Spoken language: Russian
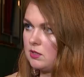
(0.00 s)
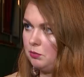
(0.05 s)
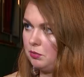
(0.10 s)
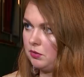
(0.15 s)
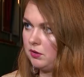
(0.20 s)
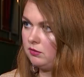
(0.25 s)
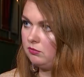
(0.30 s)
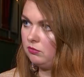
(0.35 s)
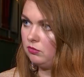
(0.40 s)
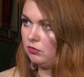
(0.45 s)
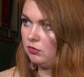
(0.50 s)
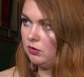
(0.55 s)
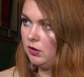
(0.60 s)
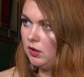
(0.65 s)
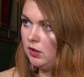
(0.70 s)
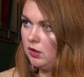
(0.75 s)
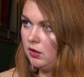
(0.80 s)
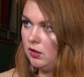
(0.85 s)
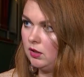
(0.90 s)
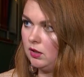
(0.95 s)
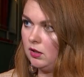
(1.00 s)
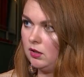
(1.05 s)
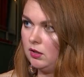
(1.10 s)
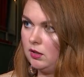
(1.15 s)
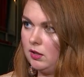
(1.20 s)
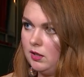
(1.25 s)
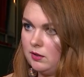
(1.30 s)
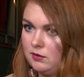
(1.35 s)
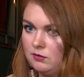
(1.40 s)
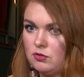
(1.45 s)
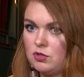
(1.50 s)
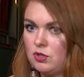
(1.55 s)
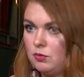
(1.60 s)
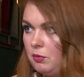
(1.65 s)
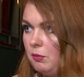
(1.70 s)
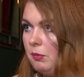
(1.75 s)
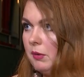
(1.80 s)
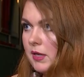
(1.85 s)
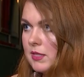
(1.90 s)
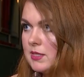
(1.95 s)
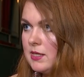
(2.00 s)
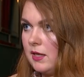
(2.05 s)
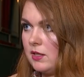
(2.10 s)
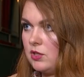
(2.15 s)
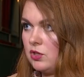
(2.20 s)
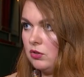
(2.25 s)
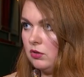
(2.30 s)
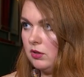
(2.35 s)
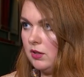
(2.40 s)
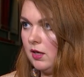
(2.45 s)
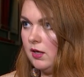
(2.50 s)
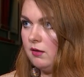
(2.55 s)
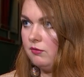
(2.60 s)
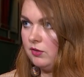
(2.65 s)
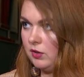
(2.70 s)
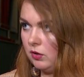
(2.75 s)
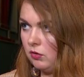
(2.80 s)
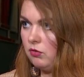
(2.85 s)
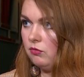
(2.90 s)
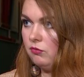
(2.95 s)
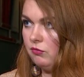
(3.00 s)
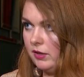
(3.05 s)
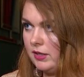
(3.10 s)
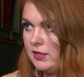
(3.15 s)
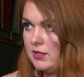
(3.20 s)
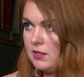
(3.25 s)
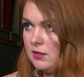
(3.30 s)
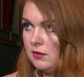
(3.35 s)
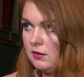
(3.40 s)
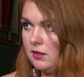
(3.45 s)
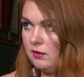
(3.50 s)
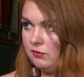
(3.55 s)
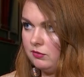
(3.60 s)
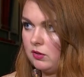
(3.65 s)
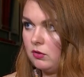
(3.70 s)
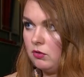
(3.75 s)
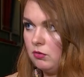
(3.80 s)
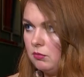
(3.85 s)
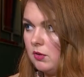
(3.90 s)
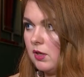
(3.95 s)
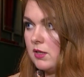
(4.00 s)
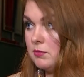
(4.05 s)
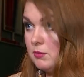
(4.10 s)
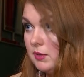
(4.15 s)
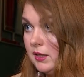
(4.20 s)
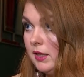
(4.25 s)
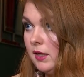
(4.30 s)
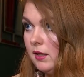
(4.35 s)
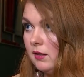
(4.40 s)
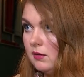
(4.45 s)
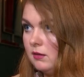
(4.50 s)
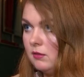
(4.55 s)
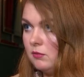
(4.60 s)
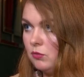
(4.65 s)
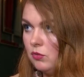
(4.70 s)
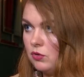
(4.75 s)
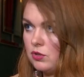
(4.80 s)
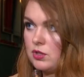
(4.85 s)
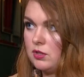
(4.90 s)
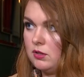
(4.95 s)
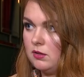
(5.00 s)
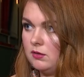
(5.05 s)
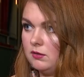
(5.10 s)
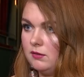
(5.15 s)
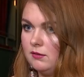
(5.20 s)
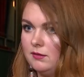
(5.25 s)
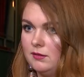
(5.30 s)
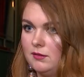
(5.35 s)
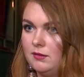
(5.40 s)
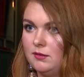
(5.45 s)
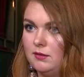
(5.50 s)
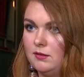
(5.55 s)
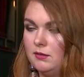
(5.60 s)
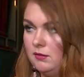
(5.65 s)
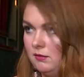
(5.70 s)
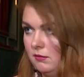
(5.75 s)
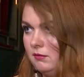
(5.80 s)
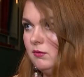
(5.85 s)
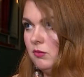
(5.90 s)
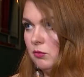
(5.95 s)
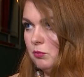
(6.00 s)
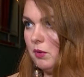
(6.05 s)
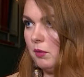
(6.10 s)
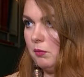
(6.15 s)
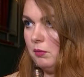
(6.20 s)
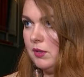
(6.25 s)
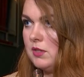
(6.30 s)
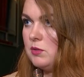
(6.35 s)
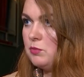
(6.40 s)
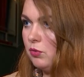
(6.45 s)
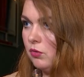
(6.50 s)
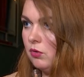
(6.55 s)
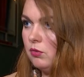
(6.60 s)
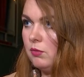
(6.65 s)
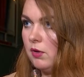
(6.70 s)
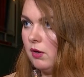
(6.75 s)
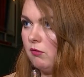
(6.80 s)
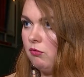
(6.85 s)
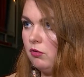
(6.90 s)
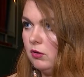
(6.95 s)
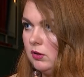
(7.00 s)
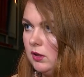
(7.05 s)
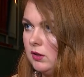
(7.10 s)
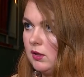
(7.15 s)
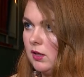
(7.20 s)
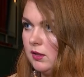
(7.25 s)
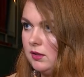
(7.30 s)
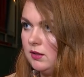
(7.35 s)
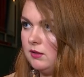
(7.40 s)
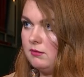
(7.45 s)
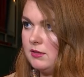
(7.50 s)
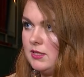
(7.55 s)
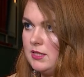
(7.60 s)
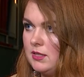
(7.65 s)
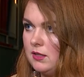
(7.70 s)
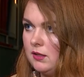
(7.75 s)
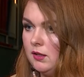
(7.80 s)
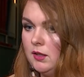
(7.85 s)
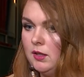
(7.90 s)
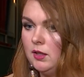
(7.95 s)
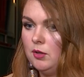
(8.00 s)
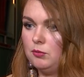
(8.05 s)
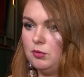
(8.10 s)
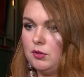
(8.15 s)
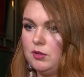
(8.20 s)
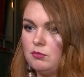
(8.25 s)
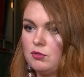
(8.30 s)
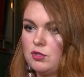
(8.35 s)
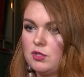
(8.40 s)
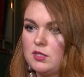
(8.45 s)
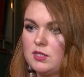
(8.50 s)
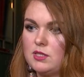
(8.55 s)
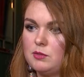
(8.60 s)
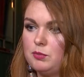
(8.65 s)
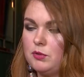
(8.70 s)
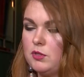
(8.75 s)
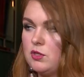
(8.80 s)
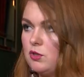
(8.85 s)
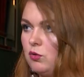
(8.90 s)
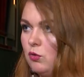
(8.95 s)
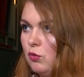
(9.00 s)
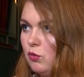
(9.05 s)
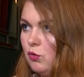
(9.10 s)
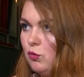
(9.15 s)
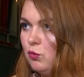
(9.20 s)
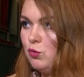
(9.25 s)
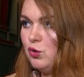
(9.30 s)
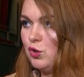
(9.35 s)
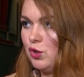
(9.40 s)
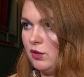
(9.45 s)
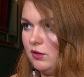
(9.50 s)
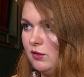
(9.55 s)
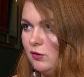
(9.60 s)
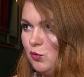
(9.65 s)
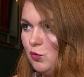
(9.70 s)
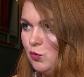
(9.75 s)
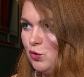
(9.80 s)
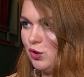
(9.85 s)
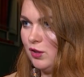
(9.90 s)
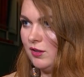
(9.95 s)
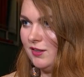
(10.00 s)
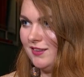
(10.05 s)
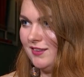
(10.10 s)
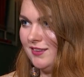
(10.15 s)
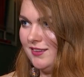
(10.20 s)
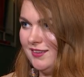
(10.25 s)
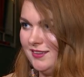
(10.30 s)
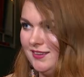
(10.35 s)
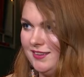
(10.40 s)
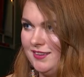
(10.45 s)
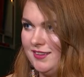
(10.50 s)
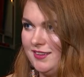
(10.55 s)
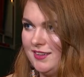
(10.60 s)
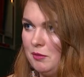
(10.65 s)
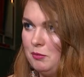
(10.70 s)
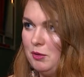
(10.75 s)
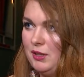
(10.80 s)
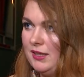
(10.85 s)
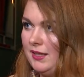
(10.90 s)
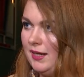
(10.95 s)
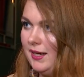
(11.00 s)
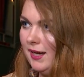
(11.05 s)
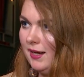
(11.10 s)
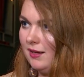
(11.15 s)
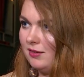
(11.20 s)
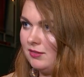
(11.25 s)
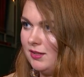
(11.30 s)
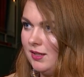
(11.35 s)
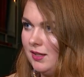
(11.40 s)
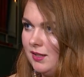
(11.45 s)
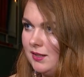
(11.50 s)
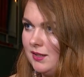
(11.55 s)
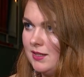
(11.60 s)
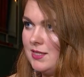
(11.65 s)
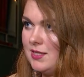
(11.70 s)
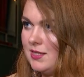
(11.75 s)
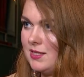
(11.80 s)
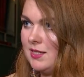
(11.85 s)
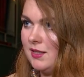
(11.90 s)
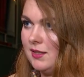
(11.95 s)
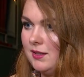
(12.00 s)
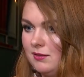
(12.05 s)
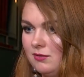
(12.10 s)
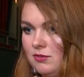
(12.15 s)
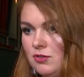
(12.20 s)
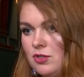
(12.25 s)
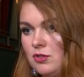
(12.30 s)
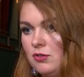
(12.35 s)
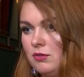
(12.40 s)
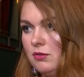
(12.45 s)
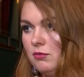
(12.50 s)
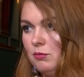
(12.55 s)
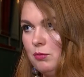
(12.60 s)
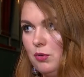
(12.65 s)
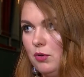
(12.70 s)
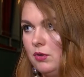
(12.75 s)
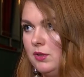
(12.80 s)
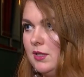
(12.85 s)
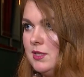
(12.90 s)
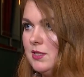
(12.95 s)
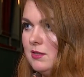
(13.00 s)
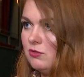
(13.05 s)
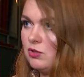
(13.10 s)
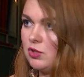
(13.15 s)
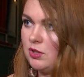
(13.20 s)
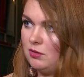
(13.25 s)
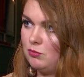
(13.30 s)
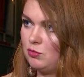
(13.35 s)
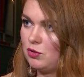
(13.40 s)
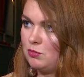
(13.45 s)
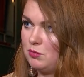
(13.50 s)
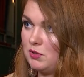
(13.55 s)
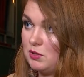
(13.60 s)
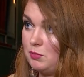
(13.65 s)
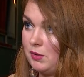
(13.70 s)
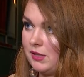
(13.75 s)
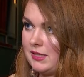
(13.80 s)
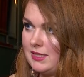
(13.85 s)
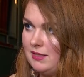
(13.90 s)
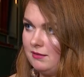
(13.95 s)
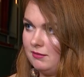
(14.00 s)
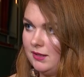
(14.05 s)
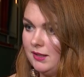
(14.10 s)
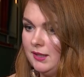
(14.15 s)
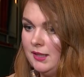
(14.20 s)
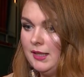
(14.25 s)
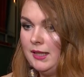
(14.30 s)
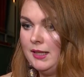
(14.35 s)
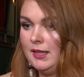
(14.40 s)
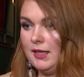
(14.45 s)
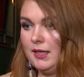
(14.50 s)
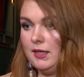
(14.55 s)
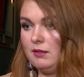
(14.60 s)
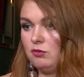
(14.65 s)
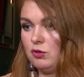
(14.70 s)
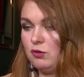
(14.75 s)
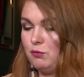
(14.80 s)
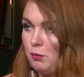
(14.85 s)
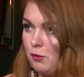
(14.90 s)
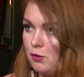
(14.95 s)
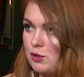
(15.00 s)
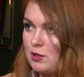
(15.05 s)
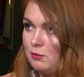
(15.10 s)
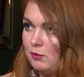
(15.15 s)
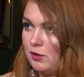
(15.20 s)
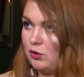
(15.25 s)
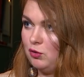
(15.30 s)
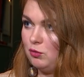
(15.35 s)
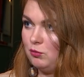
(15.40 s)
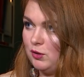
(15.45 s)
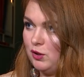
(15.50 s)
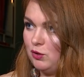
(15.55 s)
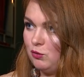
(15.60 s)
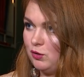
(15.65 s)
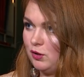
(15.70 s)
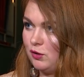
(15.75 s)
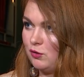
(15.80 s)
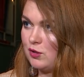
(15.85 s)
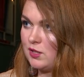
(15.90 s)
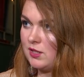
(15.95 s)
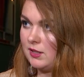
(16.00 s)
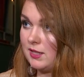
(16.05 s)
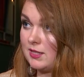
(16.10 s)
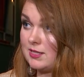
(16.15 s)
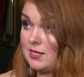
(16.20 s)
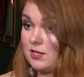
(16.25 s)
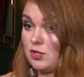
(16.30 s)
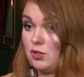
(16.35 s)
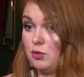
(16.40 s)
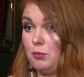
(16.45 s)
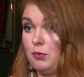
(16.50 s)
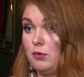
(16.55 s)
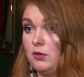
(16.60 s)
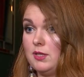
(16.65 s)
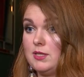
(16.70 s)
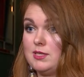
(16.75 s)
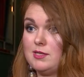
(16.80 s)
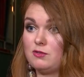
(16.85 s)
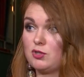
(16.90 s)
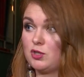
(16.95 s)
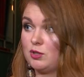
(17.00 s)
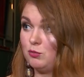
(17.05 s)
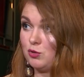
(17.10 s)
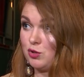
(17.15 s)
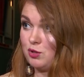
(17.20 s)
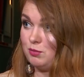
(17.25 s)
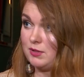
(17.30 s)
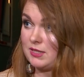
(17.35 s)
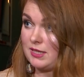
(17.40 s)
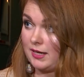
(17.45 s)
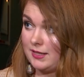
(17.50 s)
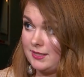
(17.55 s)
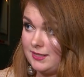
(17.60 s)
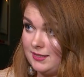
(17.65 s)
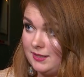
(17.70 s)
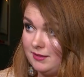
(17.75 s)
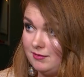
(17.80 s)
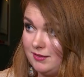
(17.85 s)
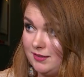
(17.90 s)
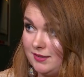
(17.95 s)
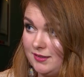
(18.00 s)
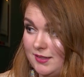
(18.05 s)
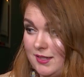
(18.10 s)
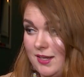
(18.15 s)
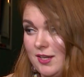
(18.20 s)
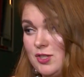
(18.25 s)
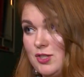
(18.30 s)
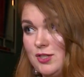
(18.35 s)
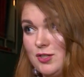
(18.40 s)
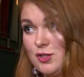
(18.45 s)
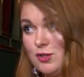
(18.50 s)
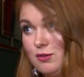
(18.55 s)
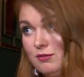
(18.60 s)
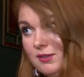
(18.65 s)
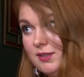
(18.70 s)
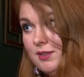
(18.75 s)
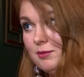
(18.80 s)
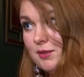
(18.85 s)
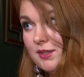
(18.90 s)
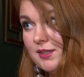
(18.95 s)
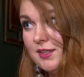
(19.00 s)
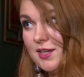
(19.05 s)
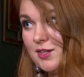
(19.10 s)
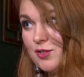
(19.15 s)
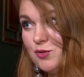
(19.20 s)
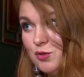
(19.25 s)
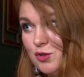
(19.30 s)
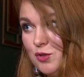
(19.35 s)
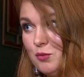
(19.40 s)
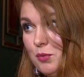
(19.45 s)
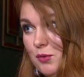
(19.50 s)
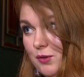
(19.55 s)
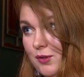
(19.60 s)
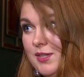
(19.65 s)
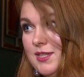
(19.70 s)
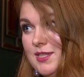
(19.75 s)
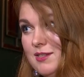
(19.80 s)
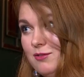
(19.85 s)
заплыву э, для того, чтобы показать, что да, в таком весе, да, в таком размере можно э, ну, проплыть полумарафон на открытой воде. Потому что сыпалась куча, куча э, комментариев да, относительно того, что полная девушка не может быть спортивной. И вот в прошлом году мне удалось доказать, что полная девушка может быть красивой. Я решила, что в этом я докажу, что полная